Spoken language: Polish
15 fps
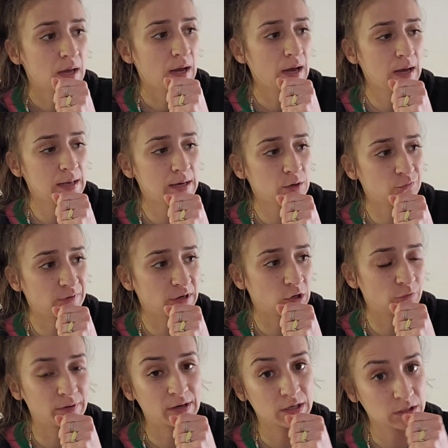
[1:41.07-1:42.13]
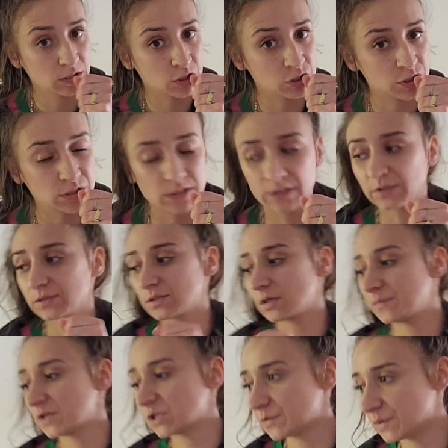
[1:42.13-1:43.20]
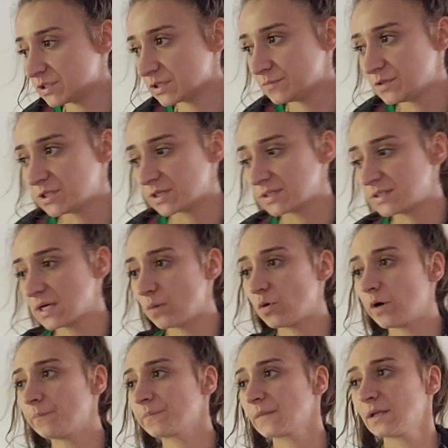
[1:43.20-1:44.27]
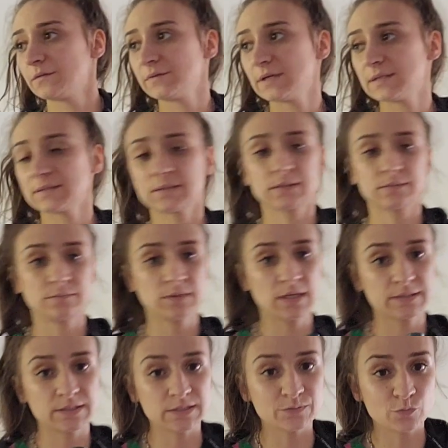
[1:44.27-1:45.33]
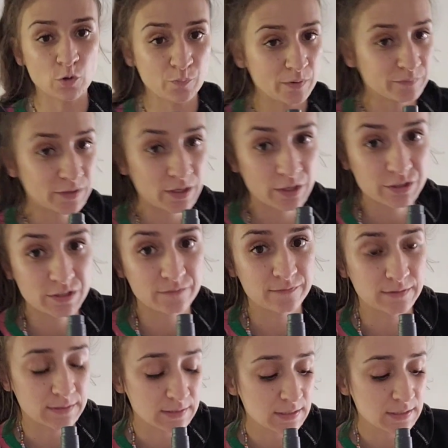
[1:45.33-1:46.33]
ale uwaga, uwaga, nie wiem czy dzisiaj to zrobię, czy będzie mi się chciało, więc lecę z mopem na razie w